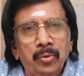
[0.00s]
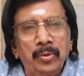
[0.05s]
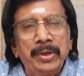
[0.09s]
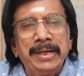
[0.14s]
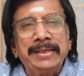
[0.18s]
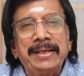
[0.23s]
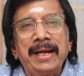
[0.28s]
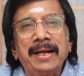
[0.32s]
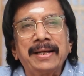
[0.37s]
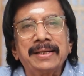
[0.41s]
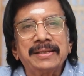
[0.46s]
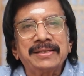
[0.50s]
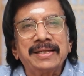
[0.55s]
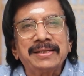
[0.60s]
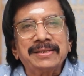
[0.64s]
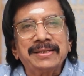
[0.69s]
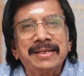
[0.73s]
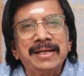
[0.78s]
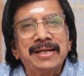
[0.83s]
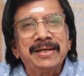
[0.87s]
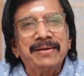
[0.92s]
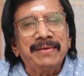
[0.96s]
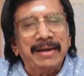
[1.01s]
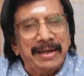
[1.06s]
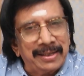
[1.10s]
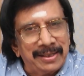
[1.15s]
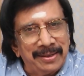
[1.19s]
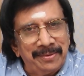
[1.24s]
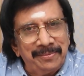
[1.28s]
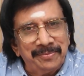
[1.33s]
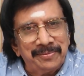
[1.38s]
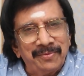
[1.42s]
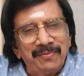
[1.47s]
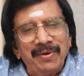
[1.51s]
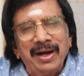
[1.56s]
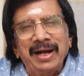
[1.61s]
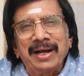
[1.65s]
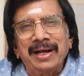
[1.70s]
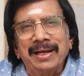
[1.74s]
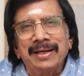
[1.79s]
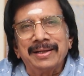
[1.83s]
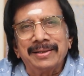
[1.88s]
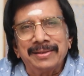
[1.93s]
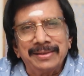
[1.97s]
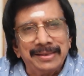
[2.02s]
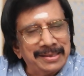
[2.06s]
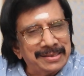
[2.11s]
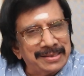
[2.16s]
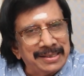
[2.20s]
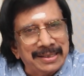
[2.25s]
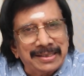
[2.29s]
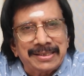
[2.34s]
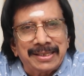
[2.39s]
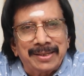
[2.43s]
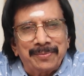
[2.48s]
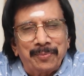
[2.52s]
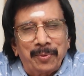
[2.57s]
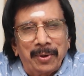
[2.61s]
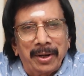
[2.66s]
டூரிங் டாக்கீஸ் ரசிகர்களுக்கு வணக்கம் வணக்கம் வாங்க லென்ஸ் நிகழ்ச்சிக்கு